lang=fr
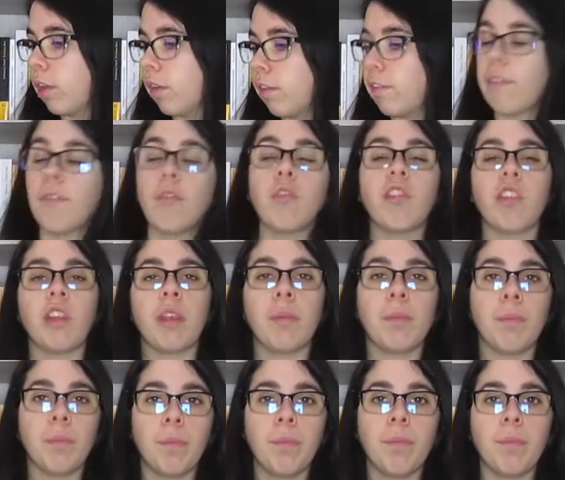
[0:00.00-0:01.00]
j'avoue que
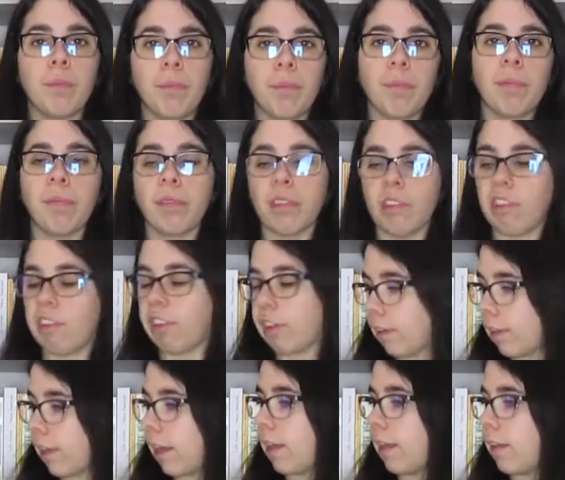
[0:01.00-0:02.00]
j'ai
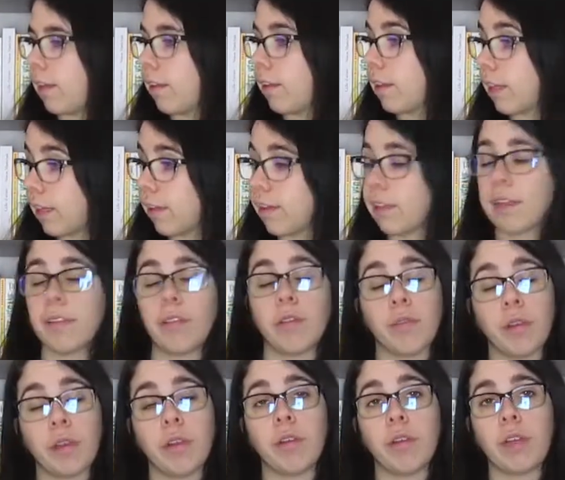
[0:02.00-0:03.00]
très très très
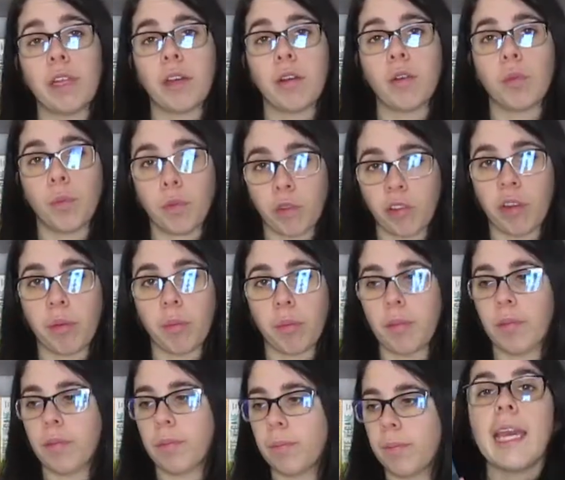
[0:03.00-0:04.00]
envie de le lire euh, prochainement.
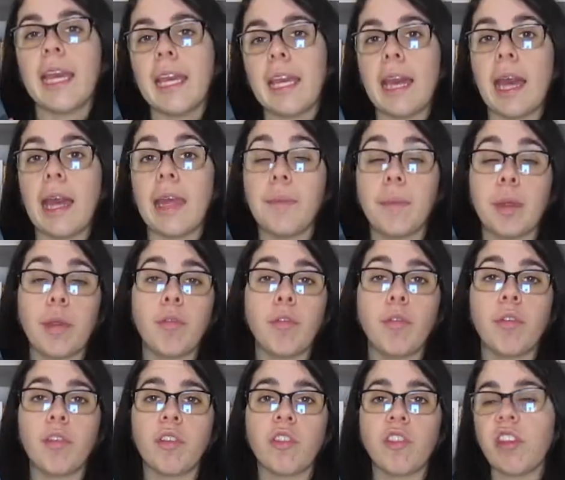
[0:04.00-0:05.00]
Et à
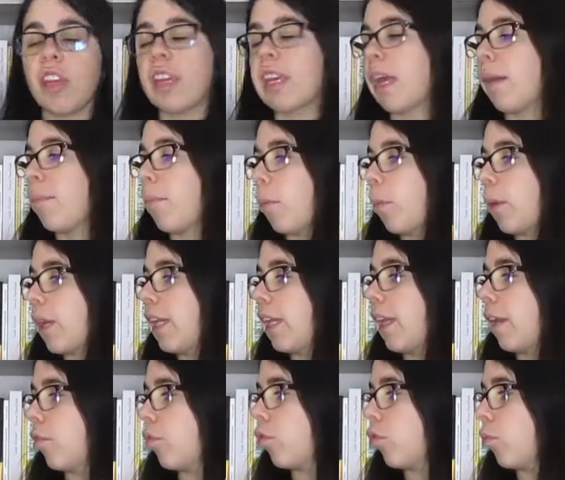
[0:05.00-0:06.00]
Emmaüs, j'ai également pris
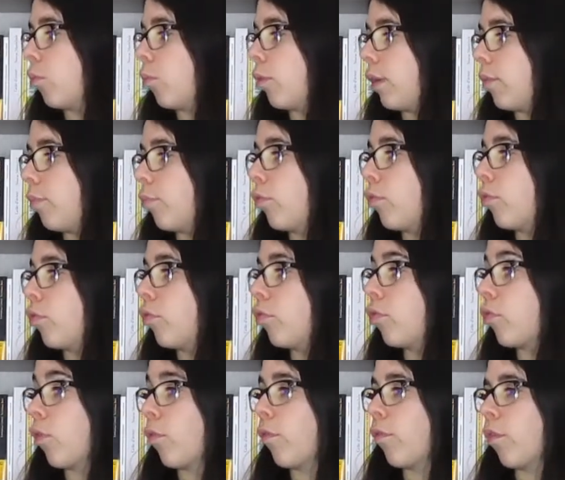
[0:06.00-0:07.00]
l'anneau de Moebius
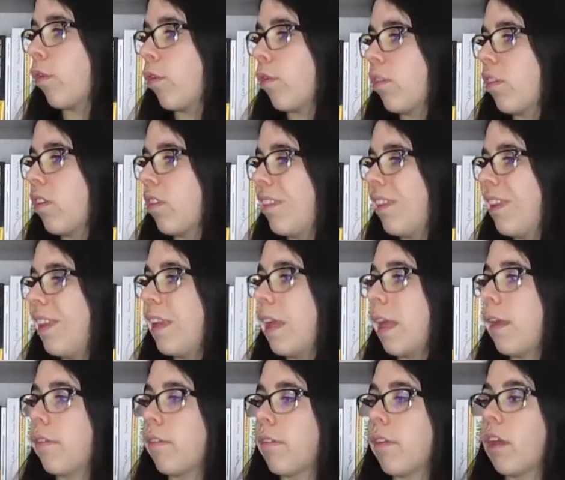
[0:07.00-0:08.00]
de Franck
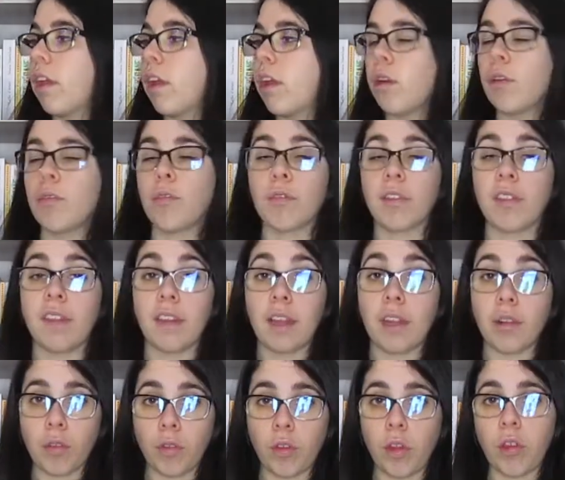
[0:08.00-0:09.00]
Tillez. Euh, donc c'est
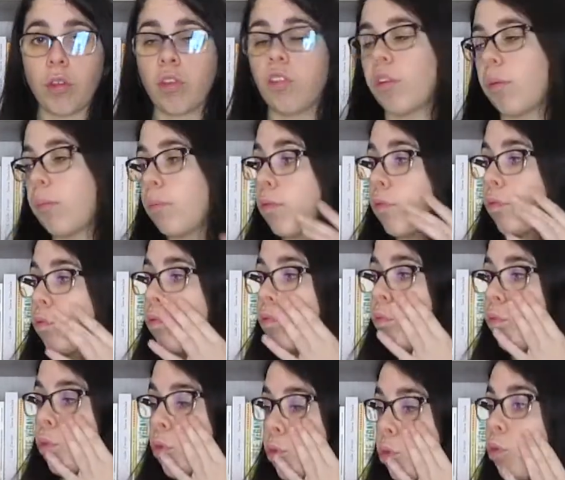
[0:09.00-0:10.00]
un auteur que j'aime
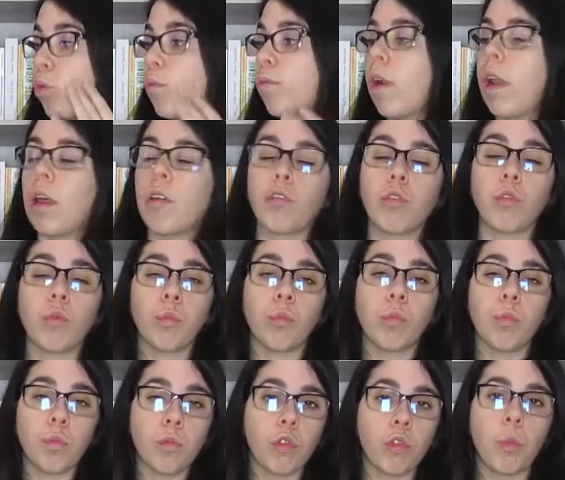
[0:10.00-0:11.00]
beaucoup. voilà,
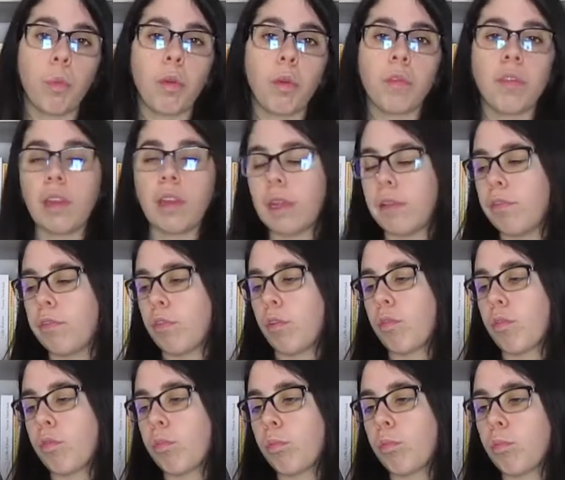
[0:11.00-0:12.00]
je, prends ses livres
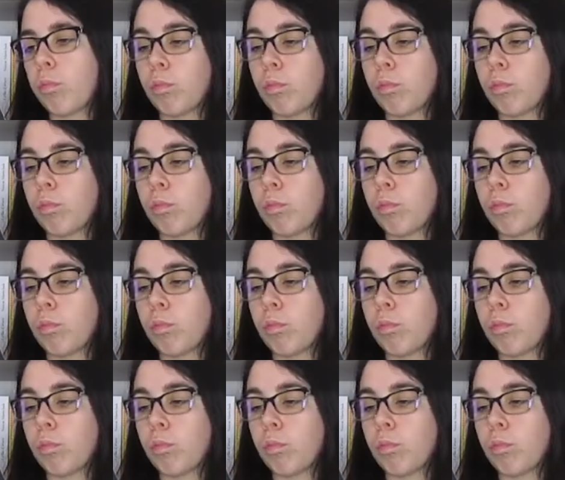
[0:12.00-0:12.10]
sans,